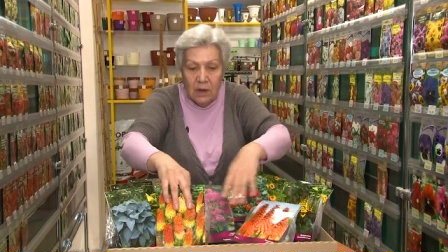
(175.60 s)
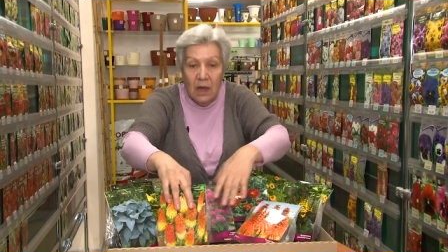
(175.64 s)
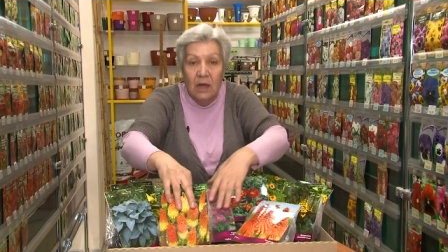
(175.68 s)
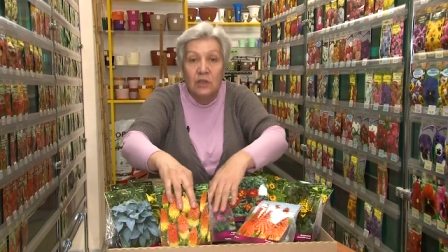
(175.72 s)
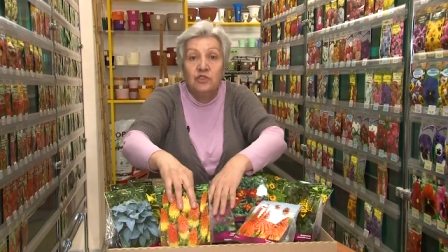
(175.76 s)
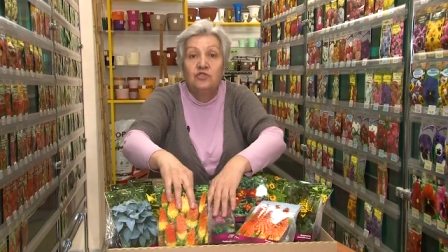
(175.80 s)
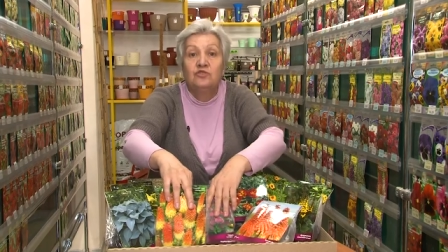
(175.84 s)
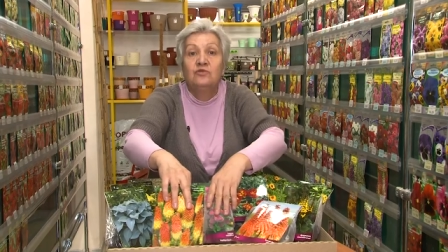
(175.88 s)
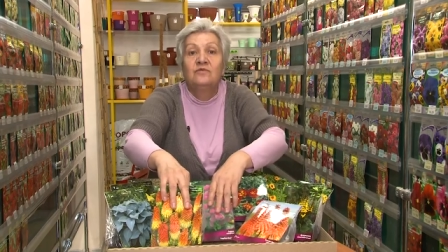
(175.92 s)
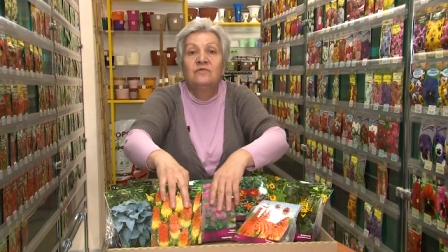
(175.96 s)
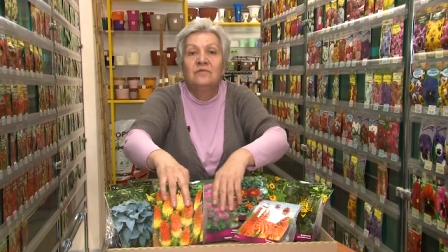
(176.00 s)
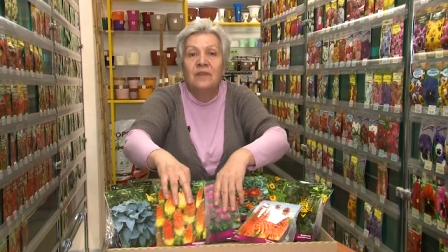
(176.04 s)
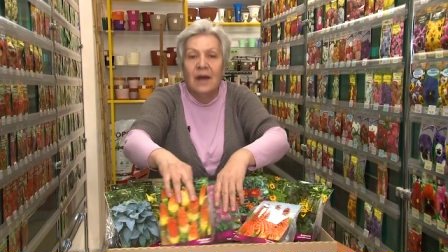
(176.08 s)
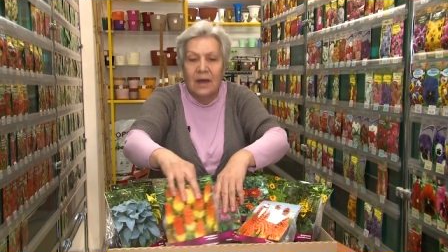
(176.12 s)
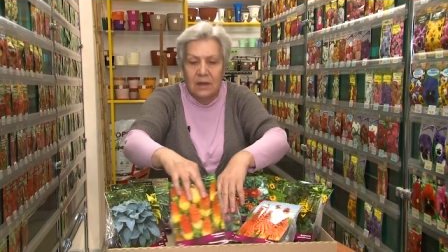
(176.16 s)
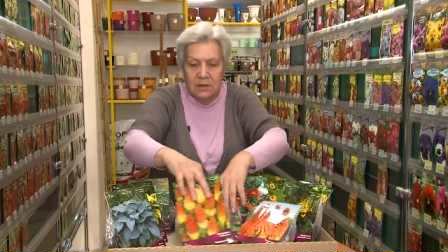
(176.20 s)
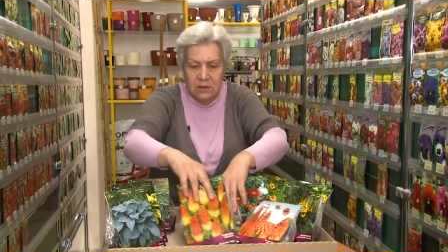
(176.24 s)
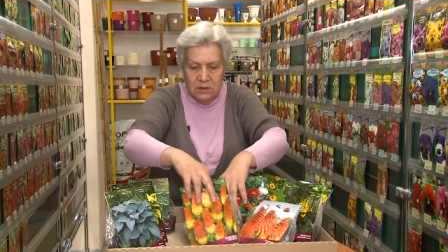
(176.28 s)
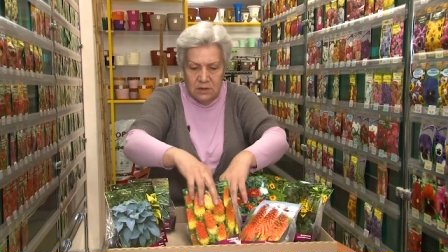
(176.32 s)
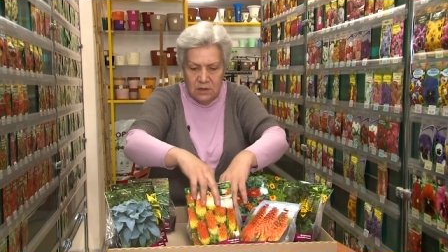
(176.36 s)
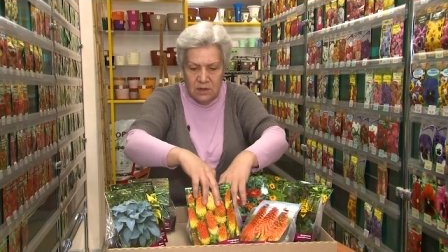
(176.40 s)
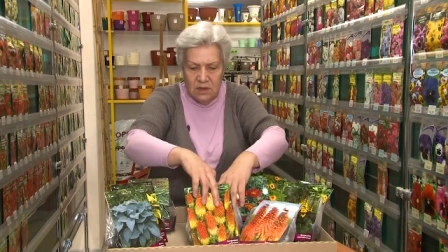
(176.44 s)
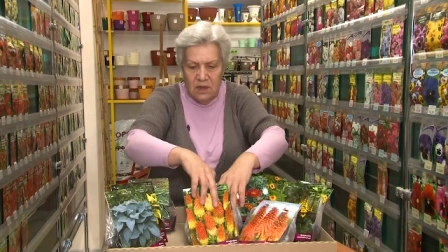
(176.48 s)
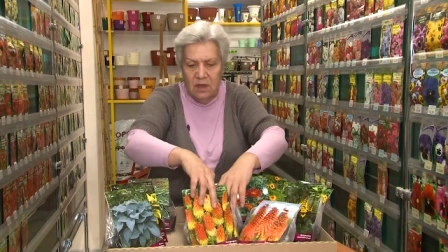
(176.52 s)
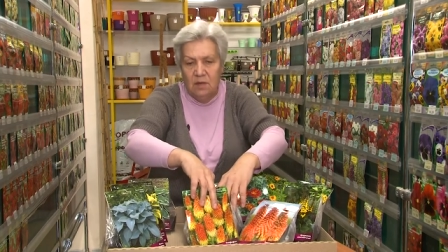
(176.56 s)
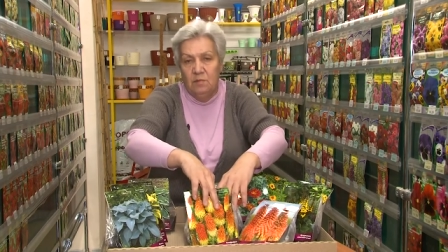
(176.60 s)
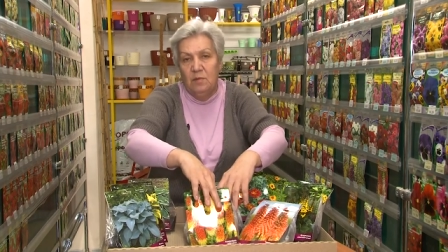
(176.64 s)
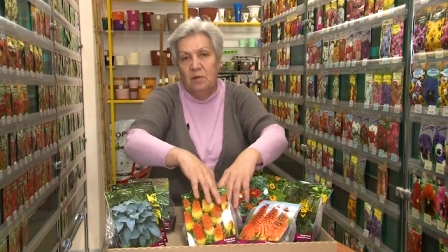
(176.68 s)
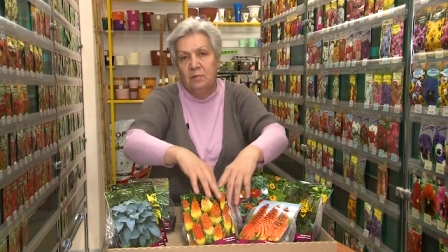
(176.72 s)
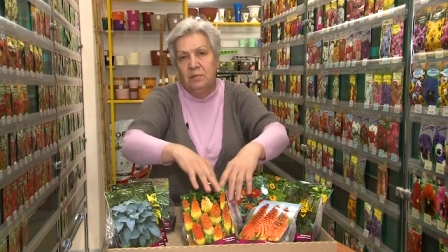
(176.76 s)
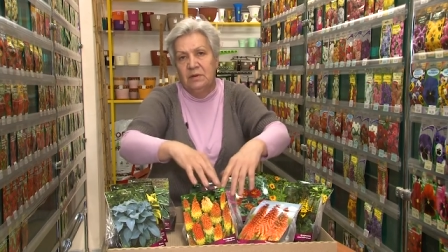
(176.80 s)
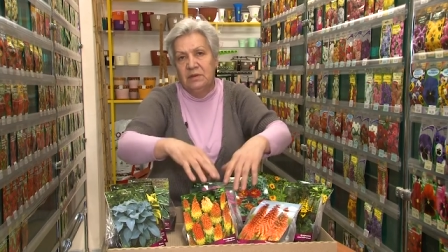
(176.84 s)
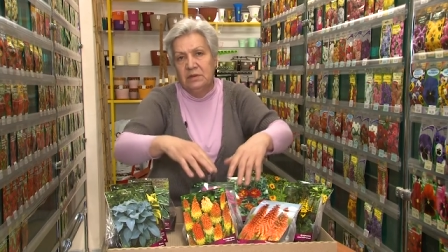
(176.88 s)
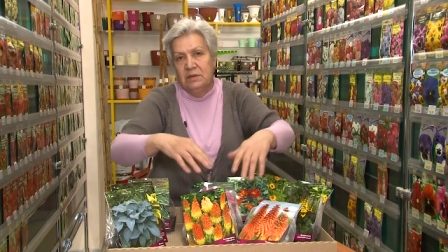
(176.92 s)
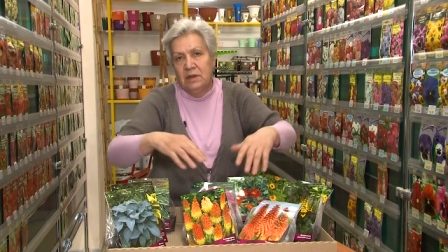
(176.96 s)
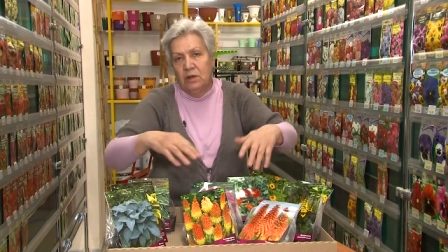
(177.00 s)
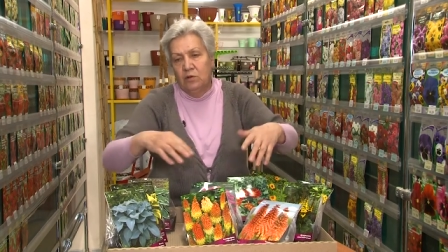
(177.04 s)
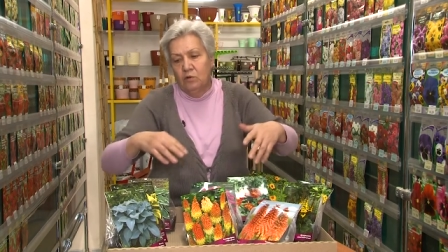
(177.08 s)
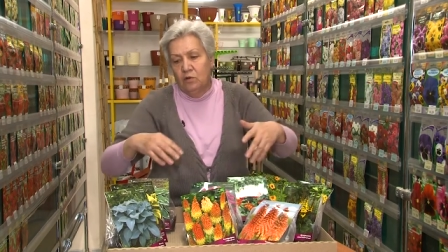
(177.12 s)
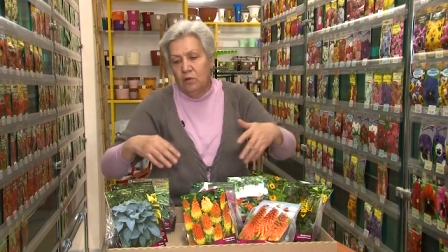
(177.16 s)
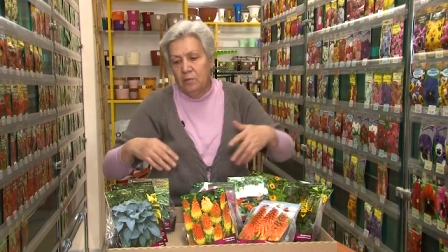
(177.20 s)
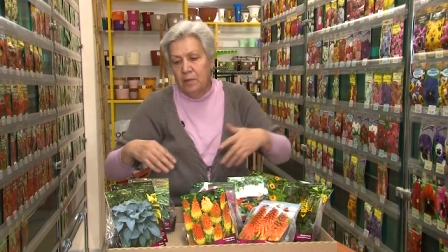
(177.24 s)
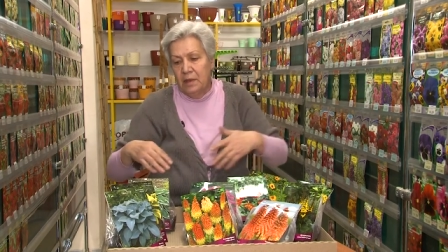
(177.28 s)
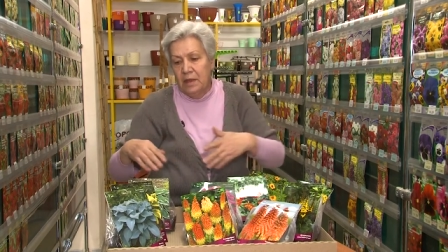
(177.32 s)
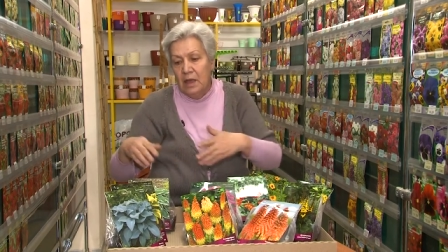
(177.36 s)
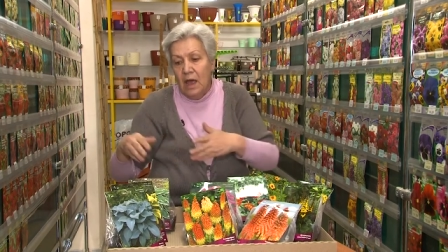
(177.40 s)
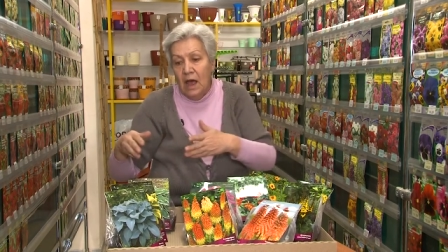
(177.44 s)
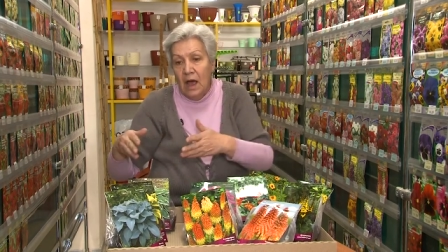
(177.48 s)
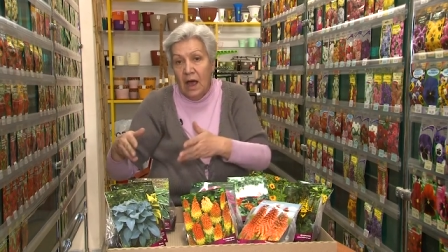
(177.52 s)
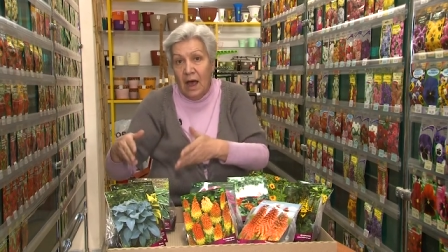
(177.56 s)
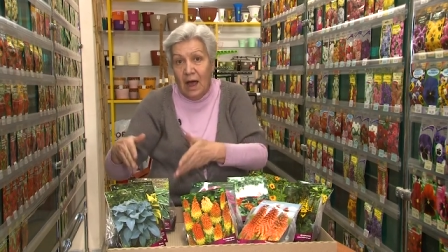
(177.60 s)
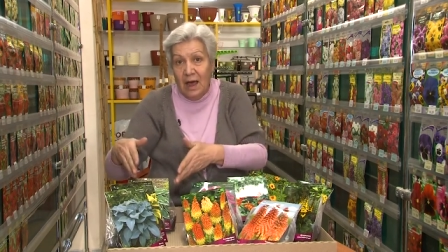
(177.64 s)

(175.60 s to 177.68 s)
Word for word: хочу вас с ними познакомить,